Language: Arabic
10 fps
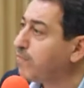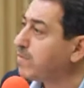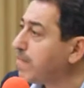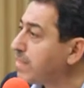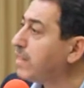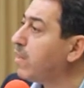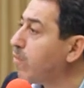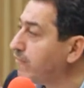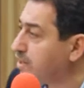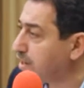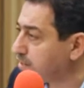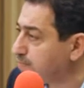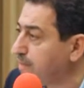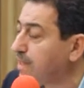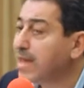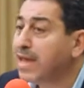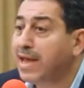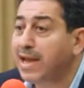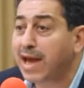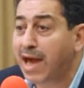بتمثل الوفد الرسمي
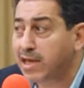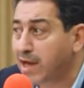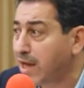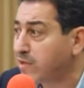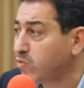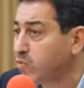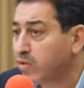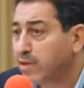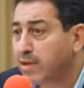اللي راح يرأسه